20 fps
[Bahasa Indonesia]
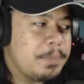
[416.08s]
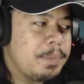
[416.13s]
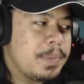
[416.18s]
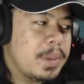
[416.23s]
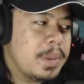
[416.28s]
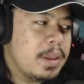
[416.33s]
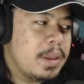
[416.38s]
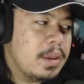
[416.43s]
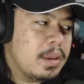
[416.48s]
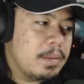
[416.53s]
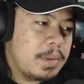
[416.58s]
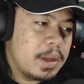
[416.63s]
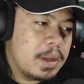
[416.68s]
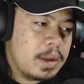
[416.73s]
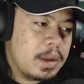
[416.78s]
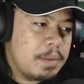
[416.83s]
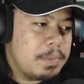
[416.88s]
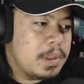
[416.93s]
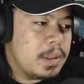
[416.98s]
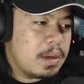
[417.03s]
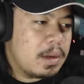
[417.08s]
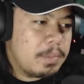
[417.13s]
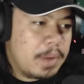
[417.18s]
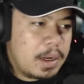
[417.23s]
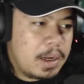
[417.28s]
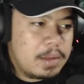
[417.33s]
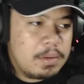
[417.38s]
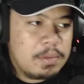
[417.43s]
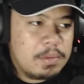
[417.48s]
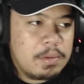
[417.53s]
ya mereka pinter banget
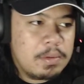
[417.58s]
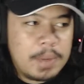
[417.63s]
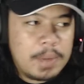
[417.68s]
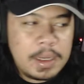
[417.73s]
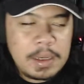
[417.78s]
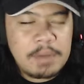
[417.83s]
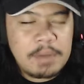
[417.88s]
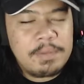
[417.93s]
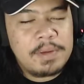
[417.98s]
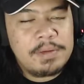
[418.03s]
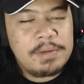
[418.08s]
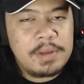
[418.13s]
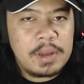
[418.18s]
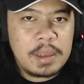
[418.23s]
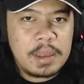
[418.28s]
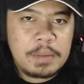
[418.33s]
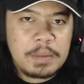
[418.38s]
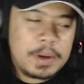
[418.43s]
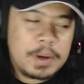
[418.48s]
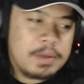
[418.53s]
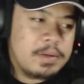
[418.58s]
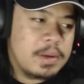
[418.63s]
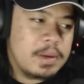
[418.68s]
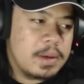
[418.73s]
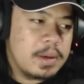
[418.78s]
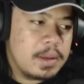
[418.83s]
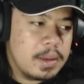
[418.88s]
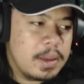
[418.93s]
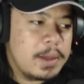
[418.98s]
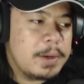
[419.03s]
untuk mainin facial
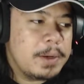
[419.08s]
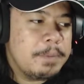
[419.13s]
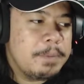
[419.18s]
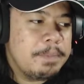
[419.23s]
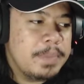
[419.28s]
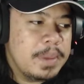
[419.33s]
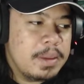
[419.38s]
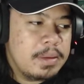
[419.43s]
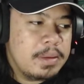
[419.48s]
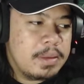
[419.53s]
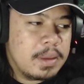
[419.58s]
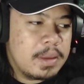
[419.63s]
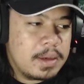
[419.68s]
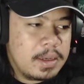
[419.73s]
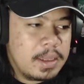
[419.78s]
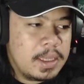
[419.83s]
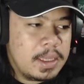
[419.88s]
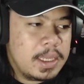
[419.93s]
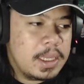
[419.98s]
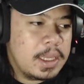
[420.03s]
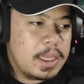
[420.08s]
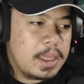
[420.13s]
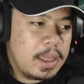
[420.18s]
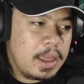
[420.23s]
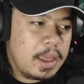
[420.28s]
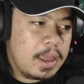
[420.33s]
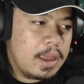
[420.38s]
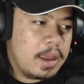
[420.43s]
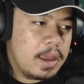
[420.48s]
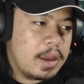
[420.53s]
expressionnya jadi ya
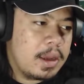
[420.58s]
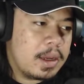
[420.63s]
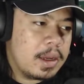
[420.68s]
kita